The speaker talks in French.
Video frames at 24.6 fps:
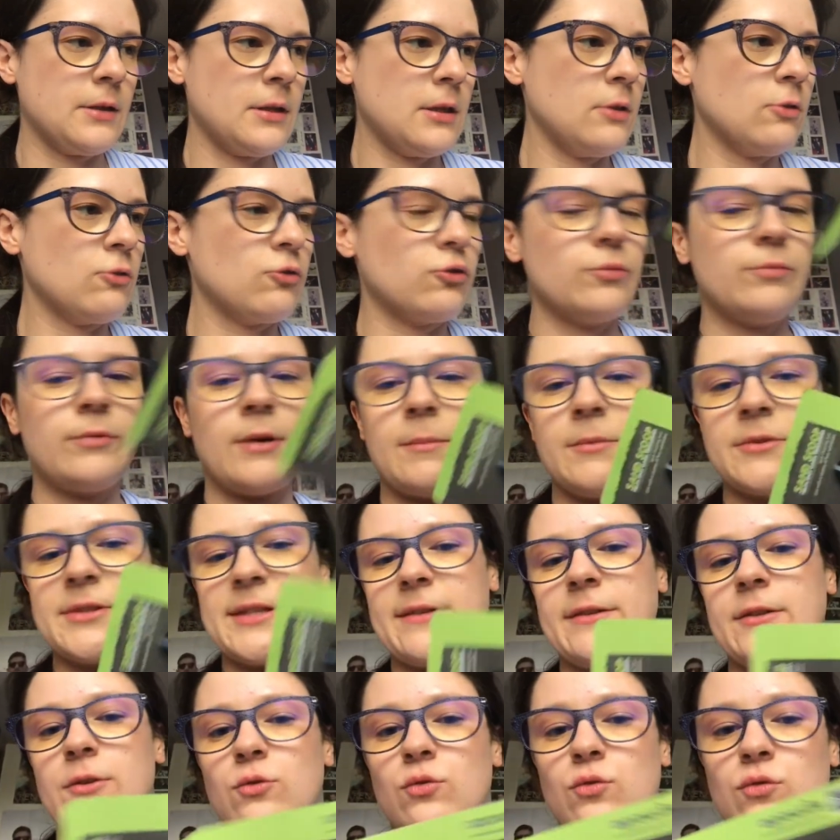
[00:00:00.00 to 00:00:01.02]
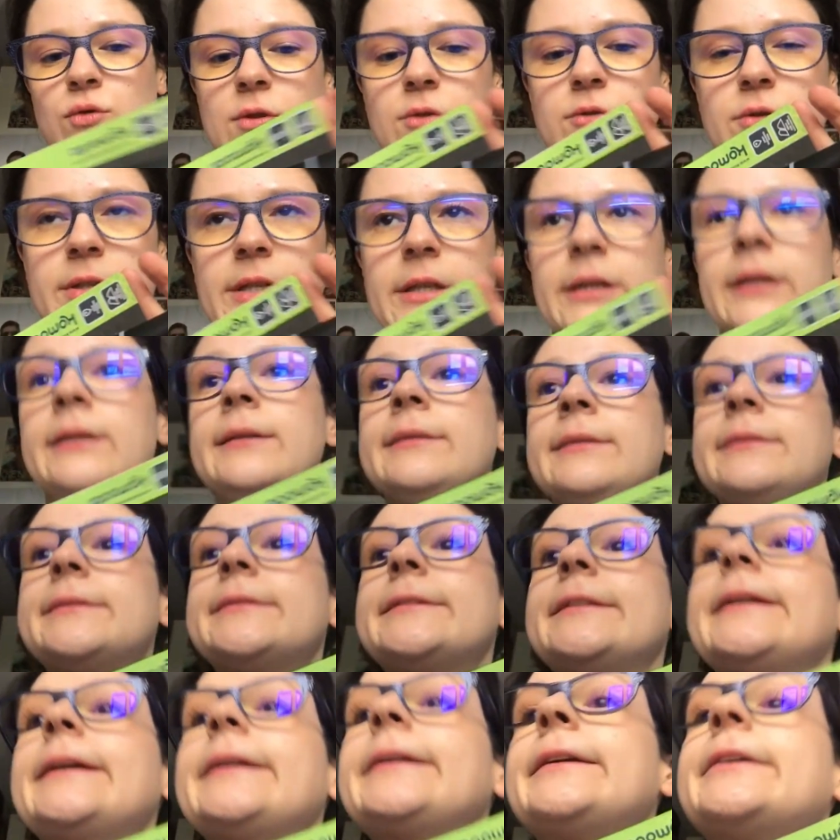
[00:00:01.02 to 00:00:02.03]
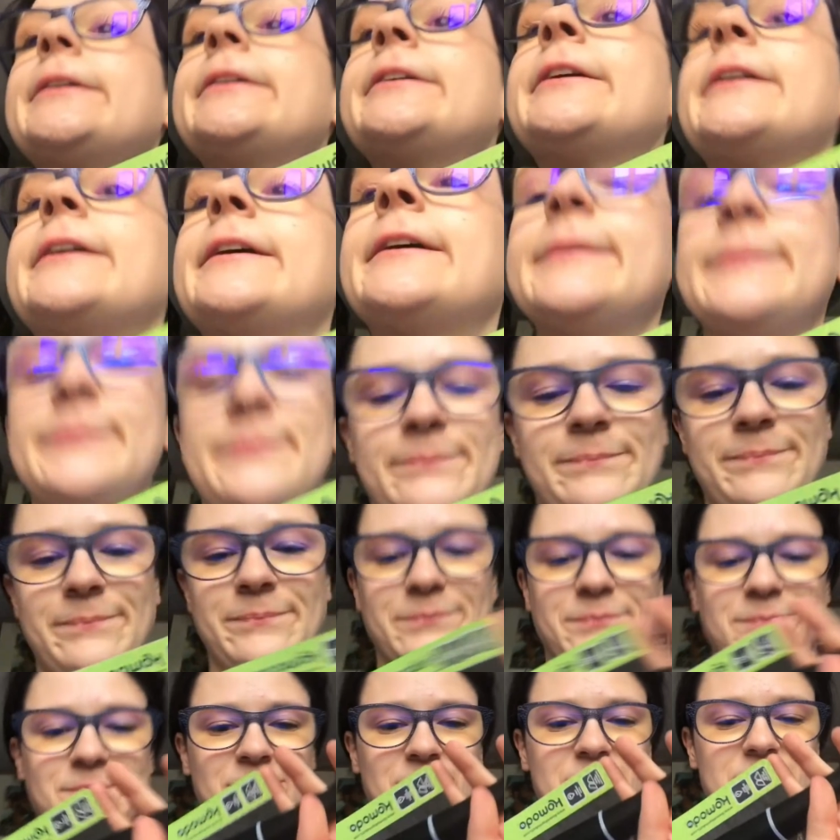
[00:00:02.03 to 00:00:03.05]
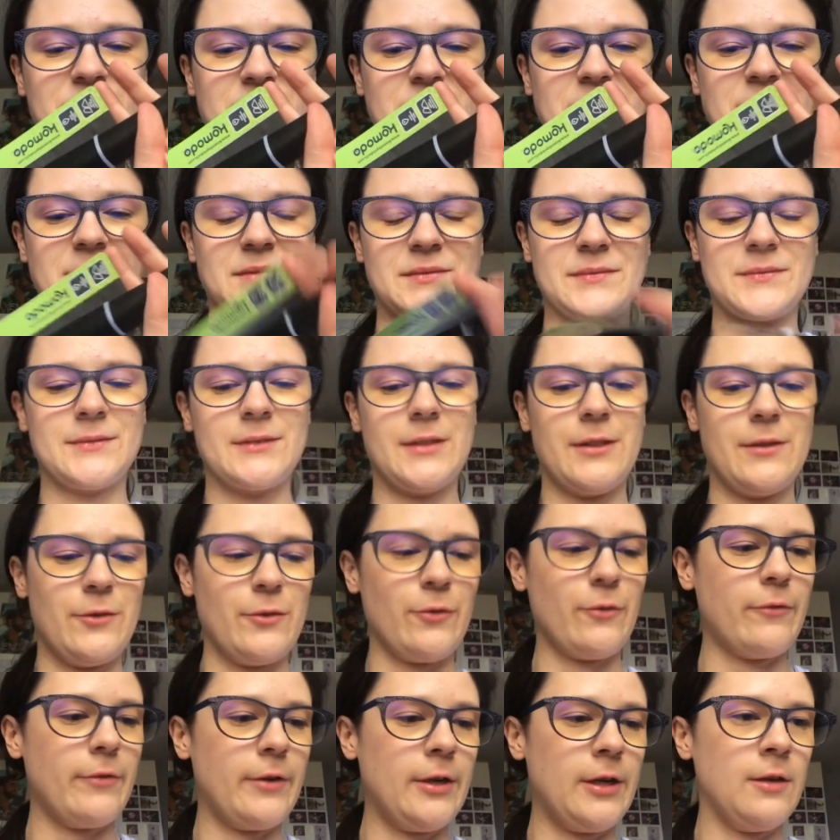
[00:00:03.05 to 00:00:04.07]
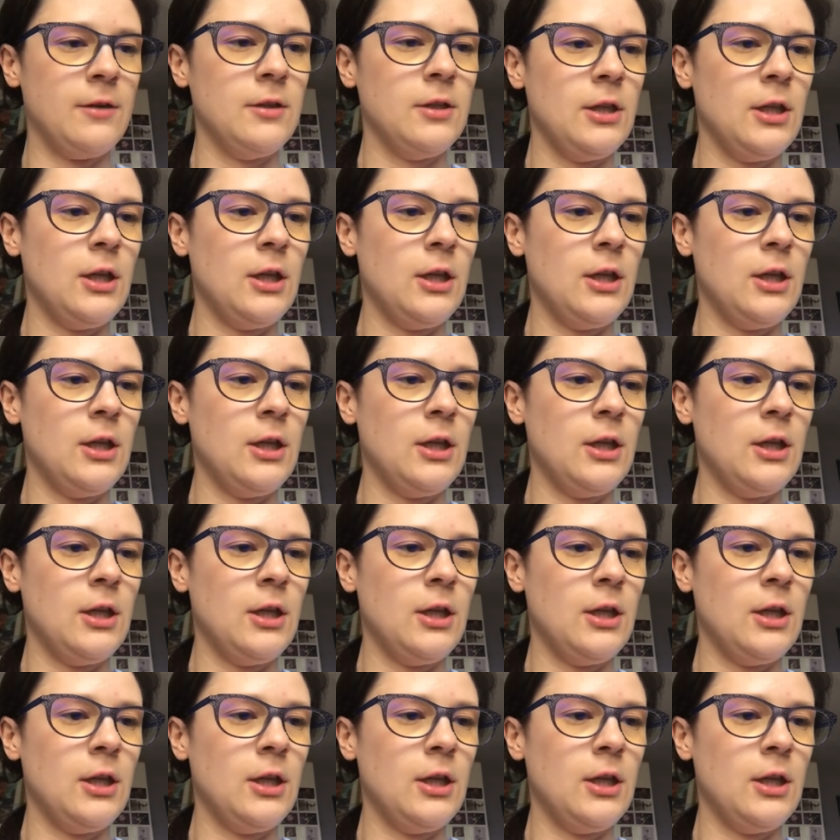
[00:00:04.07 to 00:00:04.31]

Et donc je vais pouvoir m'en servir tout de suite de ça, d'ailleurs. Donc voilà.